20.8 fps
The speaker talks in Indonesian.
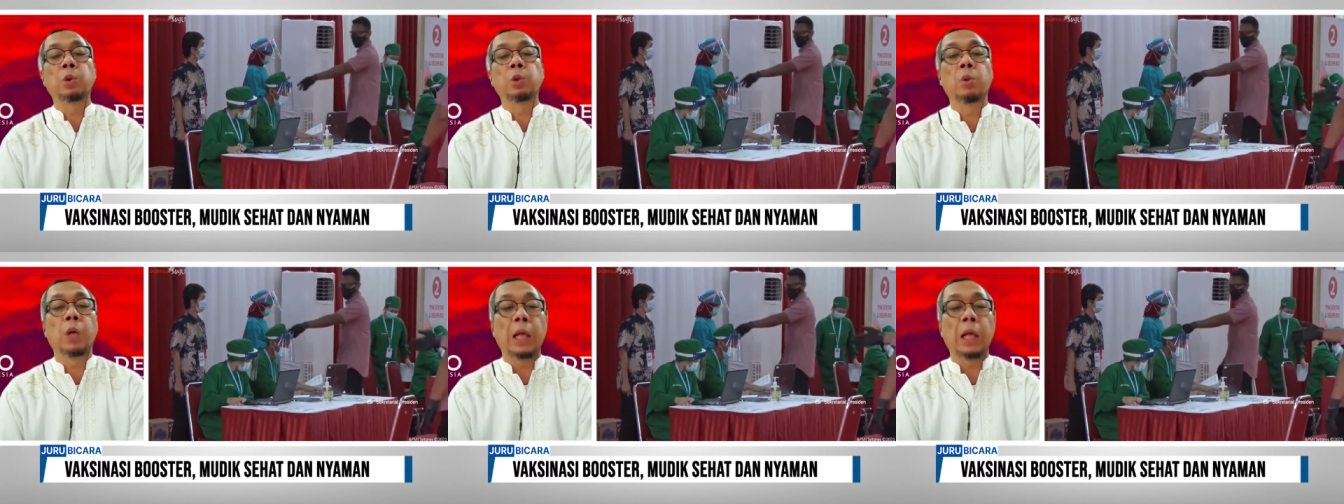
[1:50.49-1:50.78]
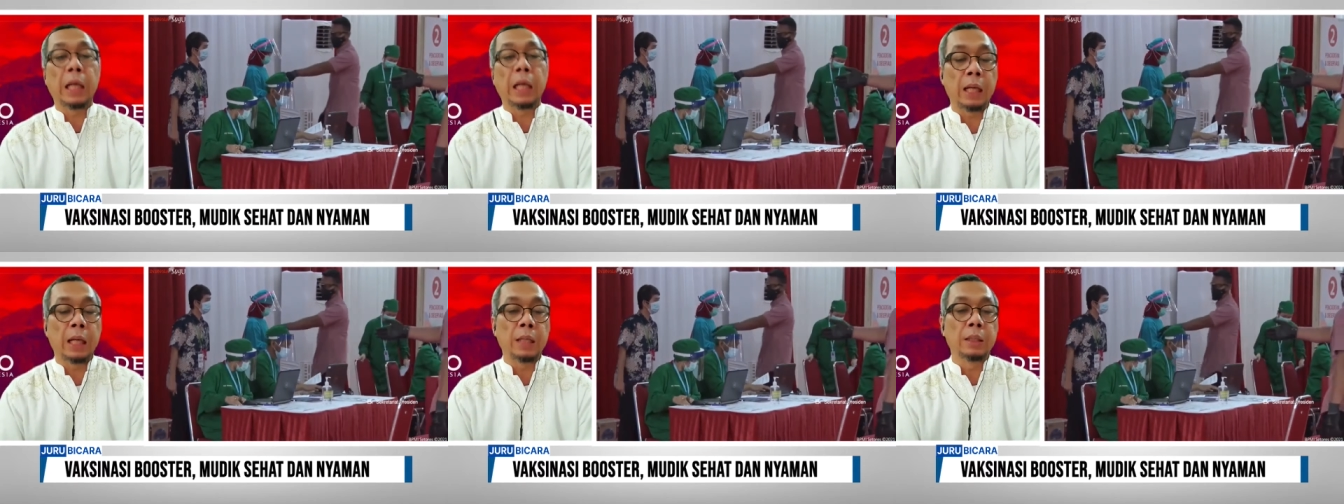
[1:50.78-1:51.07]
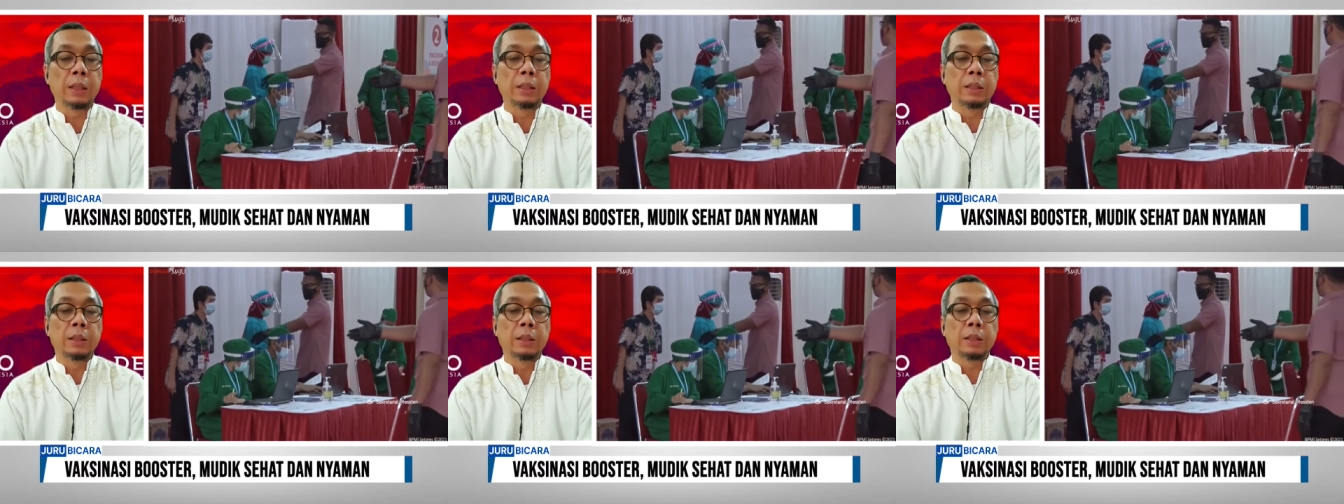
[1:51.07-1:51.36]
juga
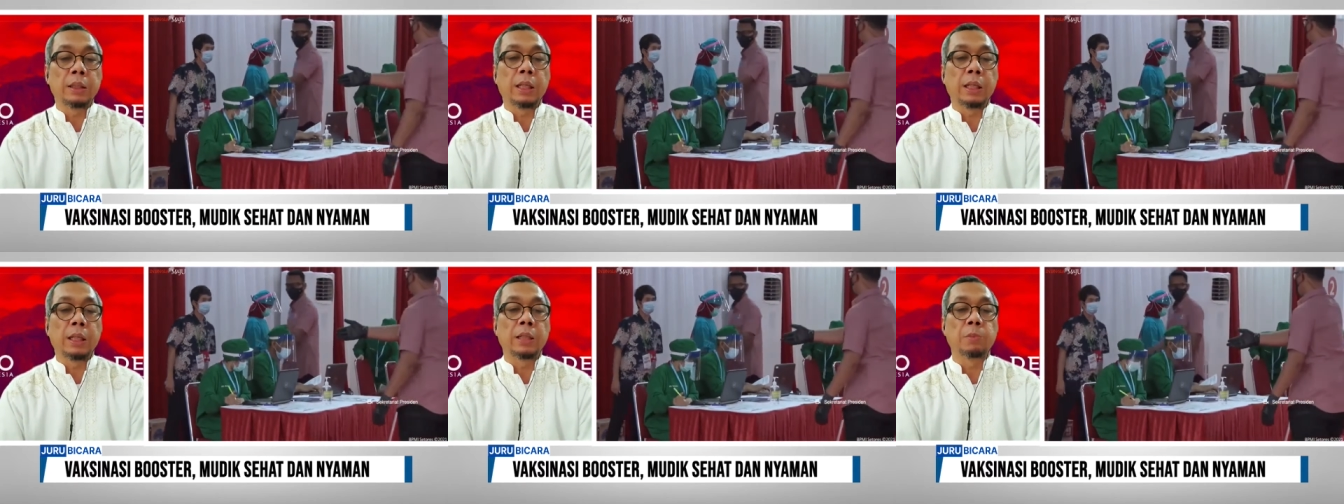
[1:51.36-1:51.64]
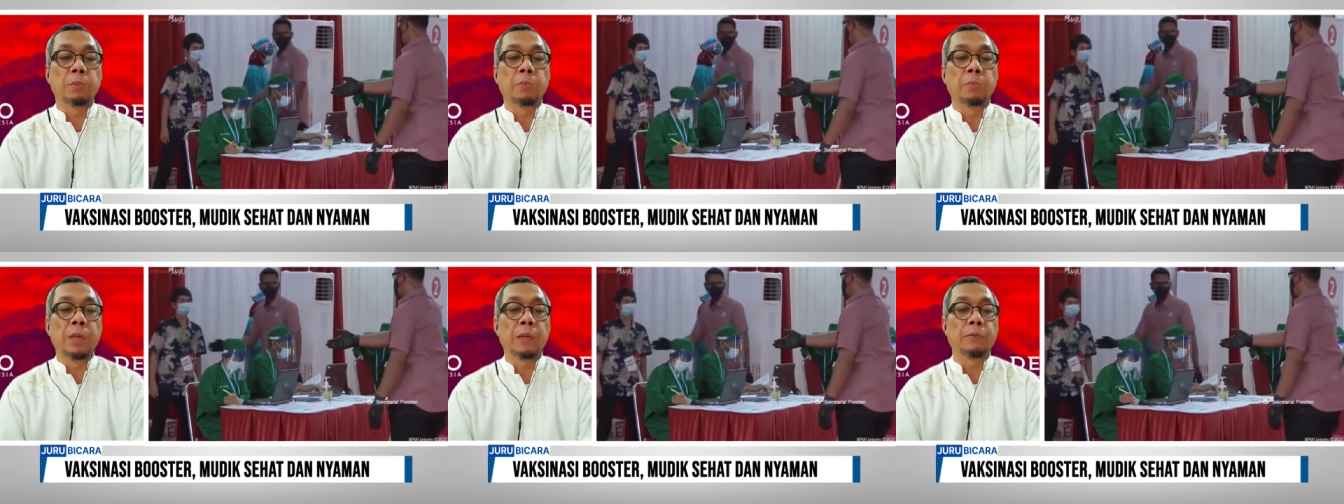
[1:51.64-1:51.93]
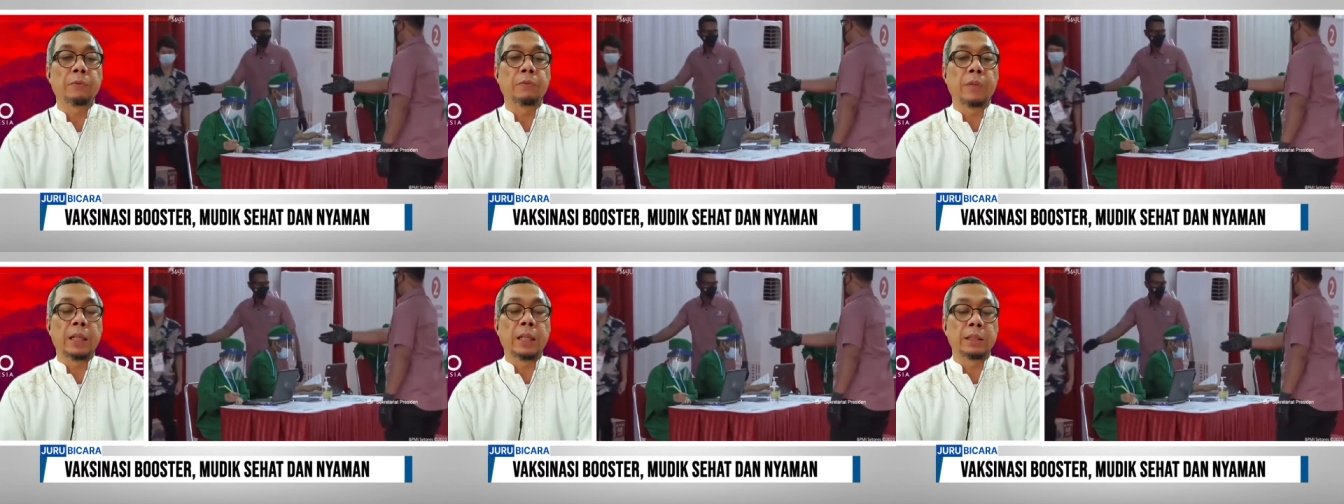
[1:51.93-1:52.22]
ya
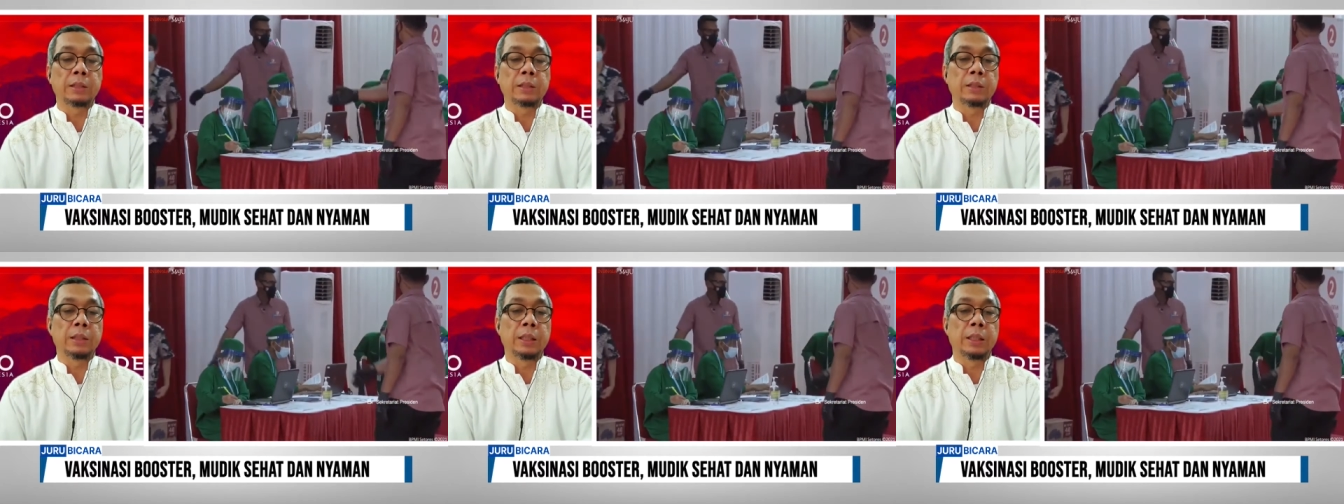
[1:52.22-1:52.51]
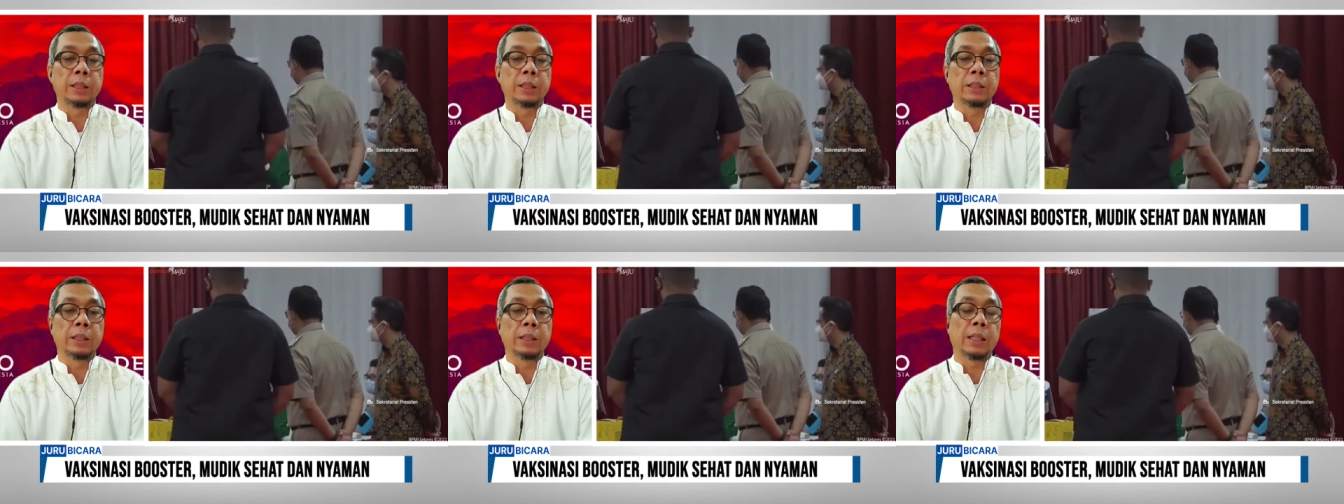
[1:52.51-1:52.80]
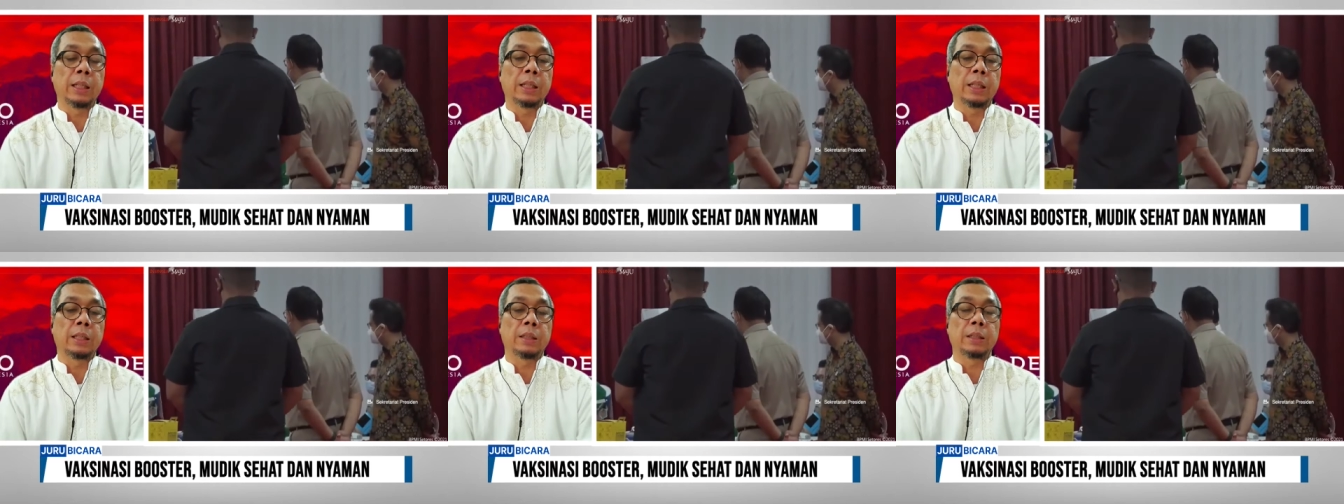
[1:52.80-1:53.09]
sebab
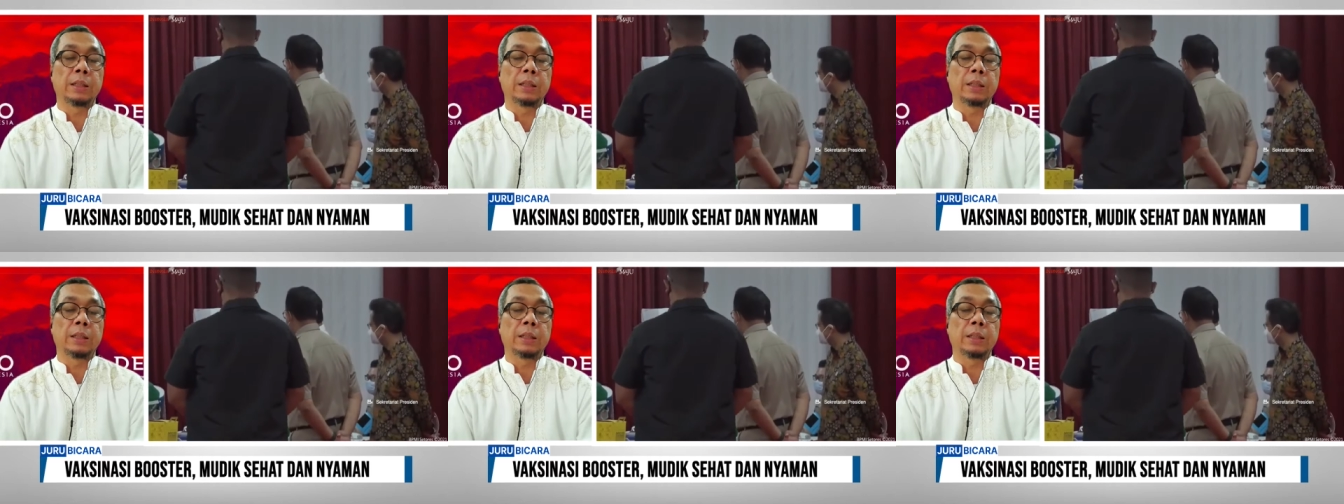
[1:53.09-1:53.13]
vaksinnya